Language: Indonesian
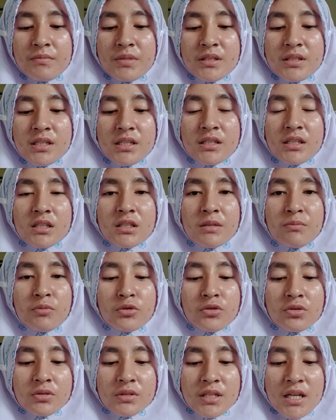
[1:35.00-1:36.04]
Bisnis
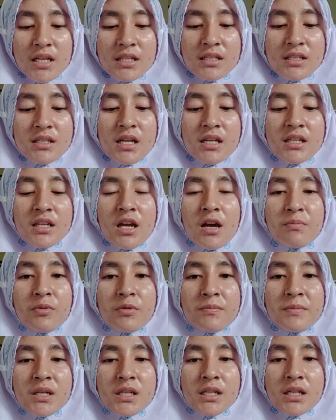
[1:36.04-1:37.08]
tersebut sukses dan ia
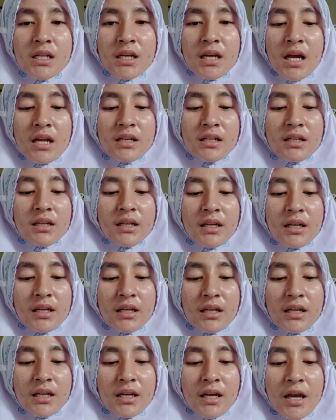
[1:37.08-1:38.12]
pun mendirikan
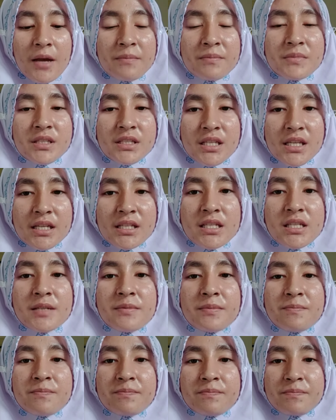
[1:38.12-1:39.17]
Camp Chicks
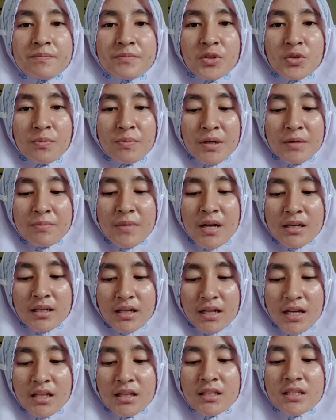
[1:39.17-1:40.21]

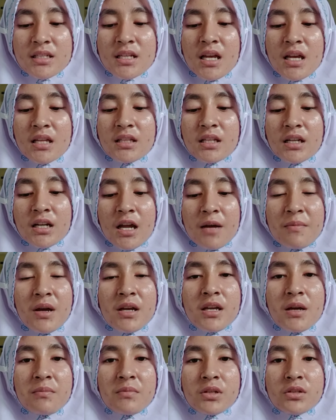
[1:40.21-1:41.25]
Supermarket ternama
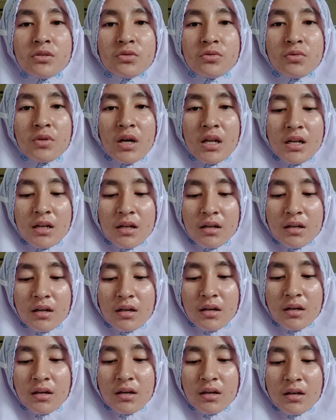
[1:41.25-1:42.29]
yang menjual
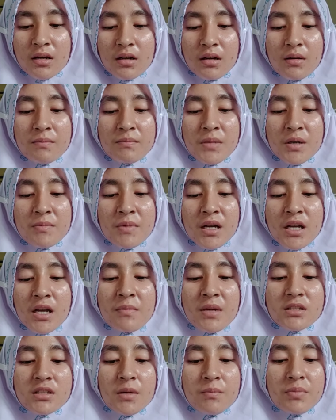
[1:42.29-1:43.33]
berbagai
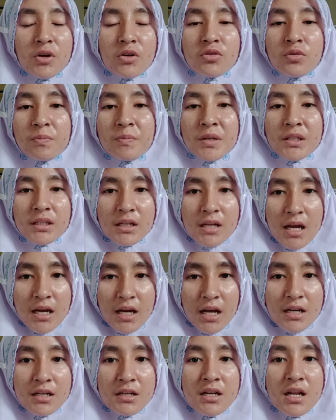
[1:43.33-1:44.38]
macam produk
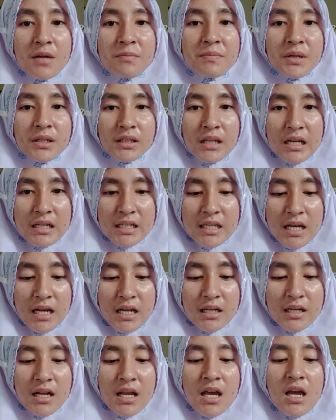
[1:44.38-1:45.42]
pertenakan dan
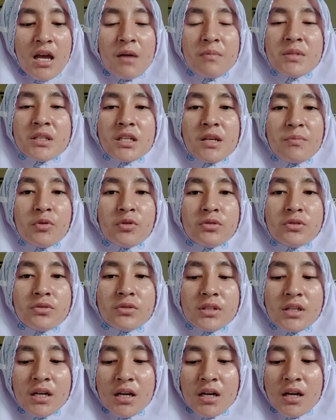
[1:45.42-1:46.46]
pertanian. Meskipun
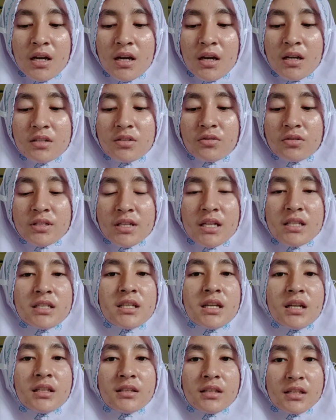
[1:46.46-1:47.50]
sudah sukses,
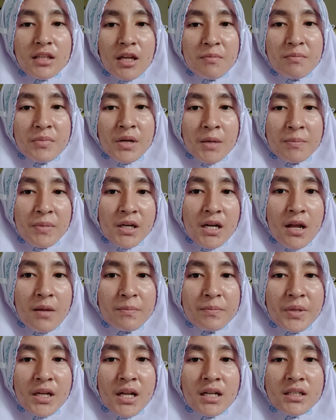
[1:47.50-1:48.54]
ia tetap
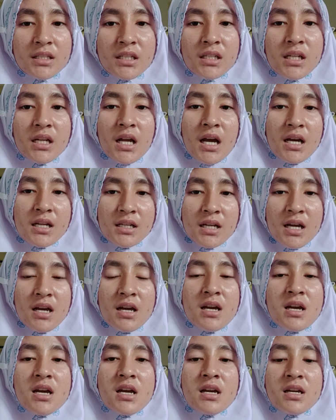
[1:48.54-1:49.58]
berpenampilan
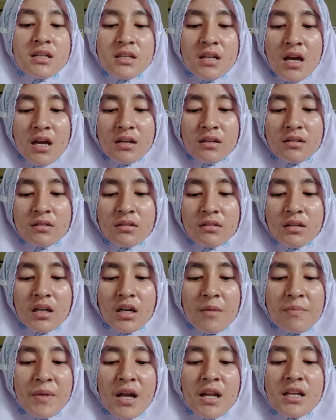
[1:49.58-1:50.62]
sederhana dan
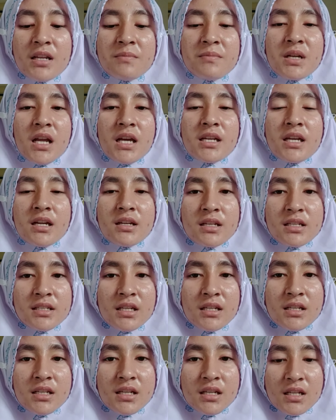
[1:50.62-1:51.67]
kerap kali melayani
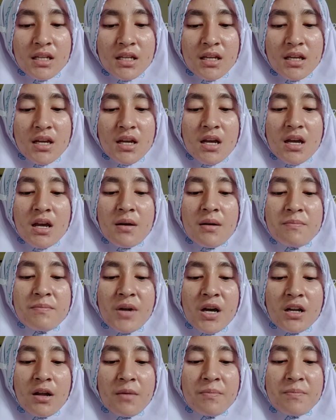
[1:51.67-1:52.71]
sendiri
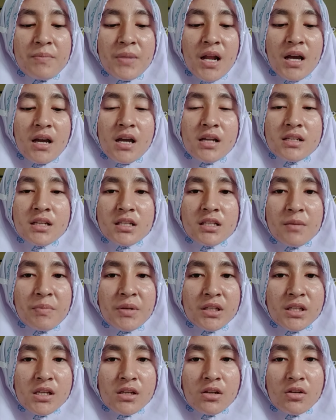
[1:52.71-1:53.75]
para pelanggannya
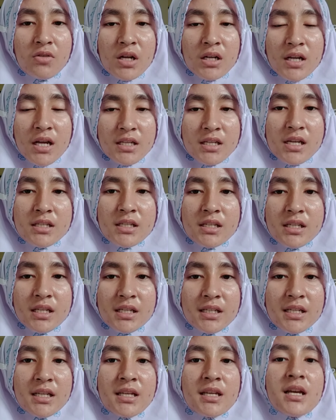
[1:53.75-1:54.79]
seperti keluarganya
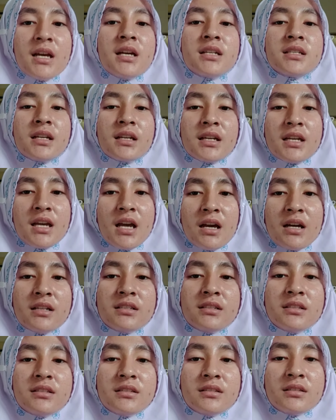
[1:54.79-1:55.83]
sendiri.
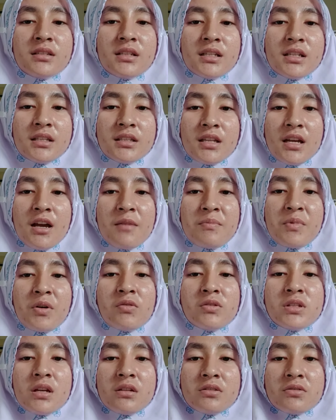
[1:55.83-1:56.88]
Sekian cerita
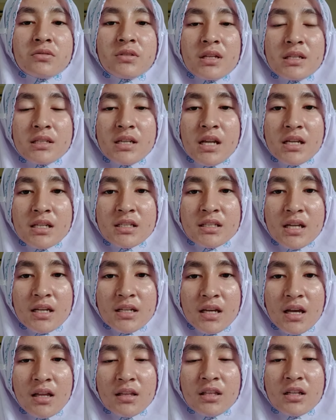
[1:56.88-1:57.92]
pengusaha sukses dari
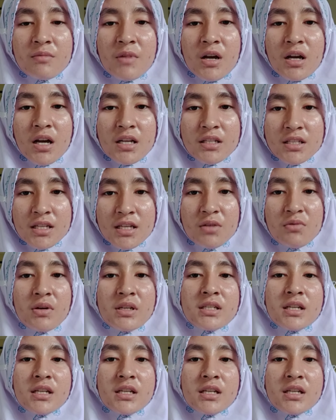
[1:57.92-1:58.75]
saya. Terima kasih.